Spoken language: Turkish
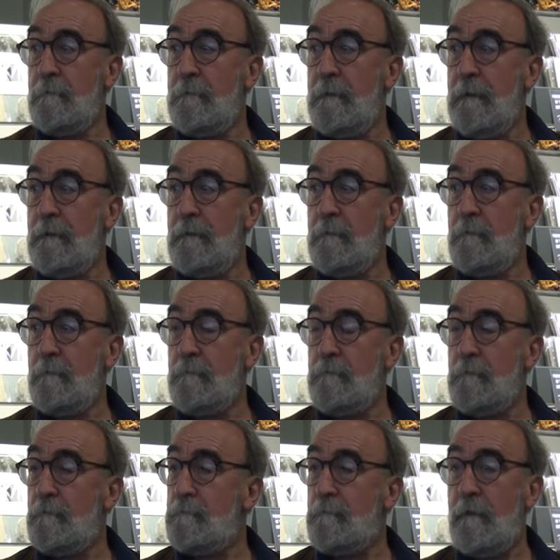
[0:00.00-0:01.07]
Yani
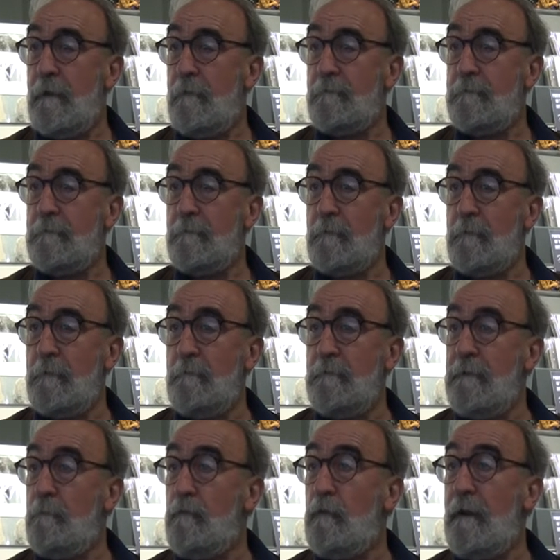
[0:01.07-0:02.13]
çok tuhaftır böyle. Bir
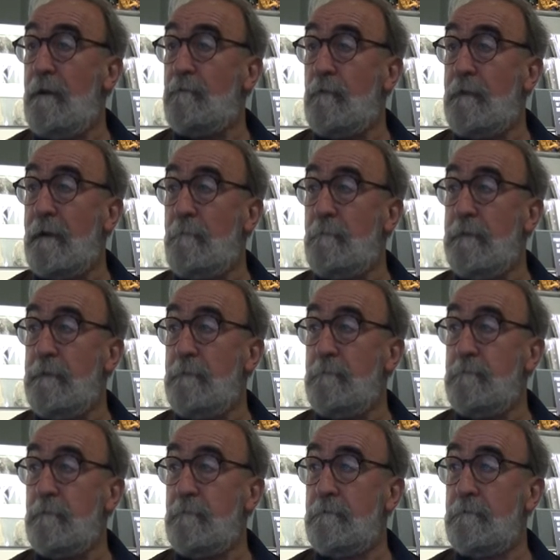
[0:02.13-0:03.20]
de Bülent Orhan benim
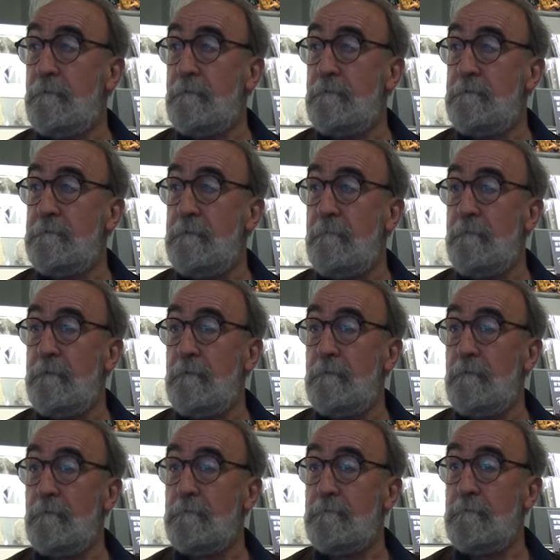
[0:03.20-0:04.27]
çok e, sevgili
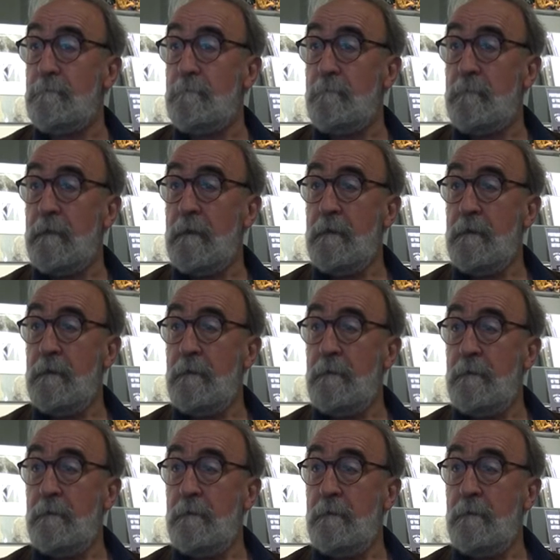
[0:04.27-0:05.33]
dostum.
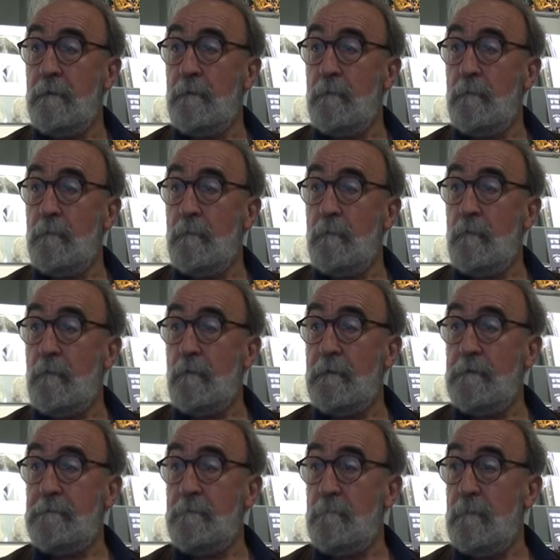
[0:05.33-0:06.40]
E, o
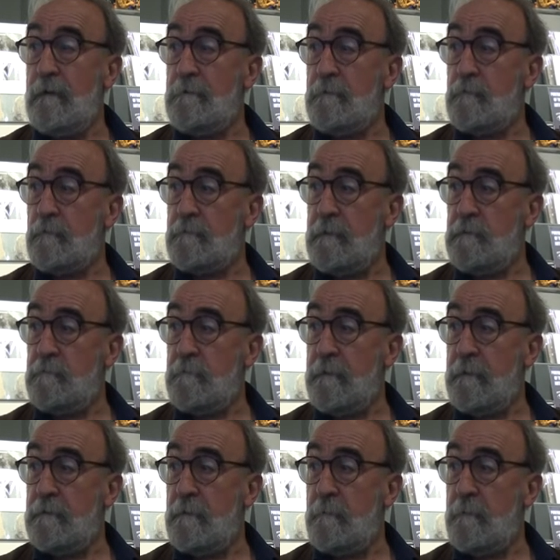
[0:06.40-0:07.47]
resimlerde çok teşvik
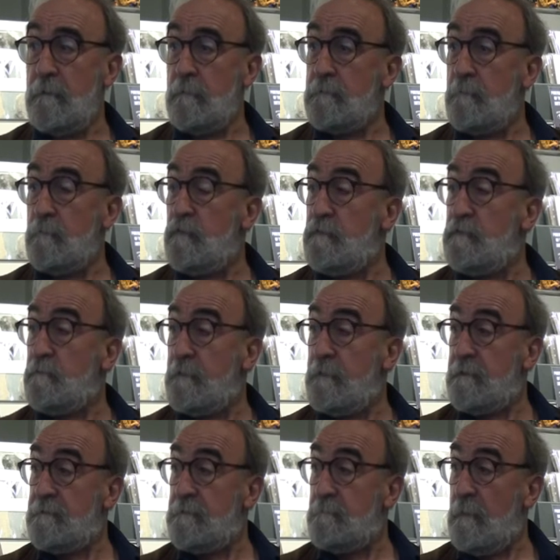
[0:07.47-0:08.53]
etti beni. O da müthiş bir
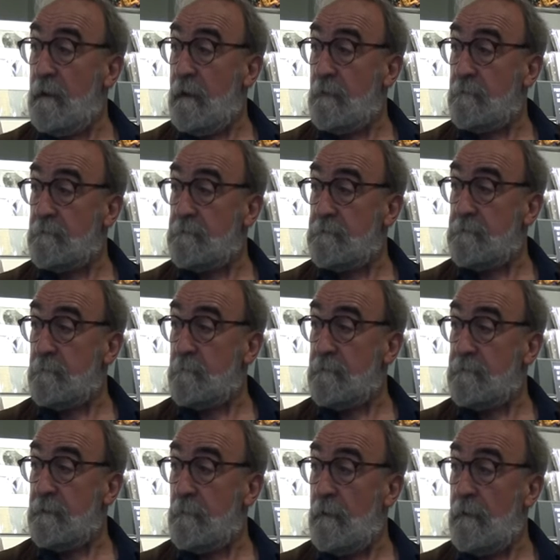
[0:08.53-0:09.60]
resim meraklısıdır.
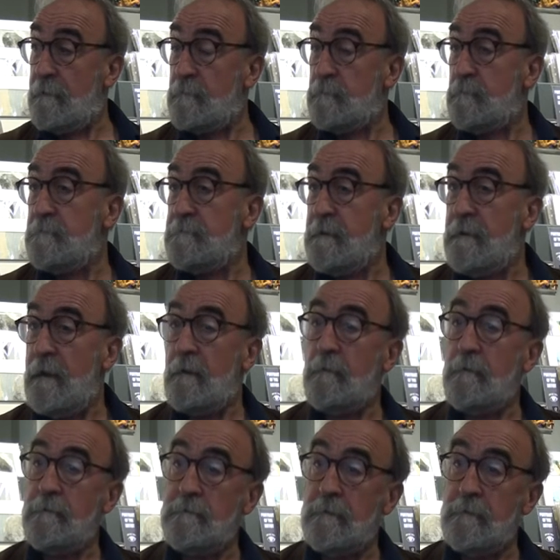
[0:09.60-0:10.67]
Mesela herkes onu senaryo
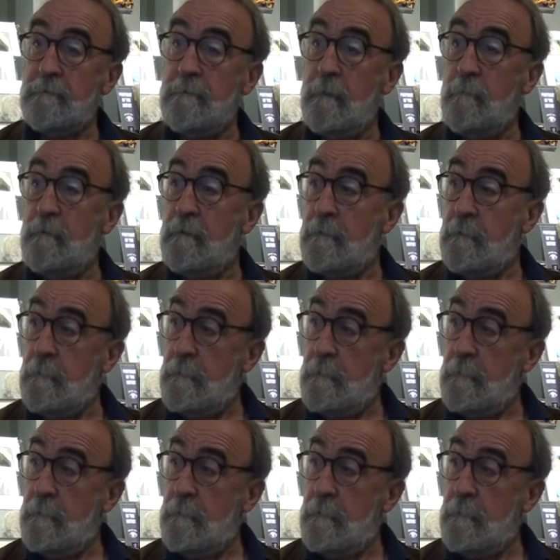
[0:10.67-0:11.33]
yazarı diyebilir.